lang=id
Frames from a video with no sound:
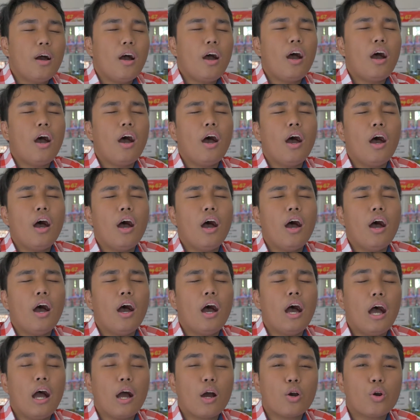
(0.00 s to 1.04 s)
Uh,
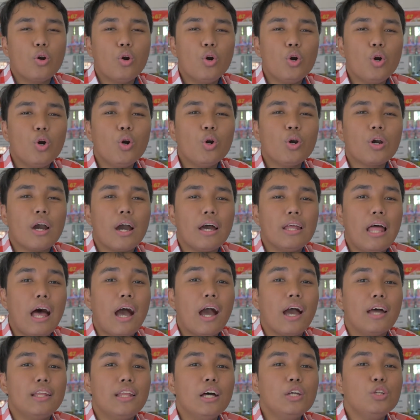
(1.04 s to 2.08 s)
aku
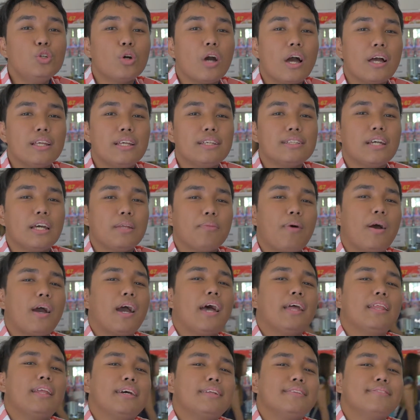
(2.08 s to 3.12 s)
kadang-kadang suka nyisain
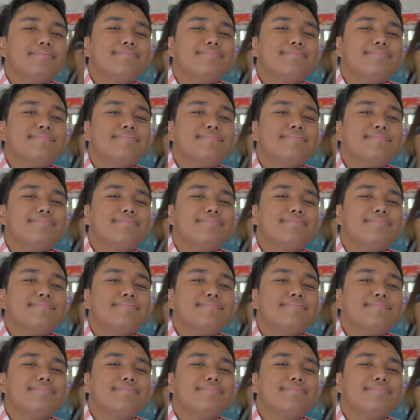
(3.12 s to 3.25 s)
makanan.